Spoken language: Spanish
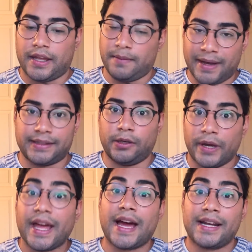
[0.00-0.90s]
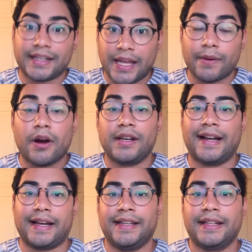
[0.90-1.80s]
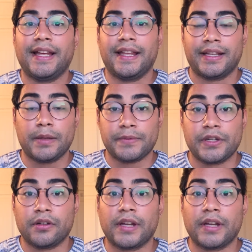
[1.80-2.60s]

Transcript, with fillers: Es más, te lo voy a dejar aquí abajo en la cajita de descripción,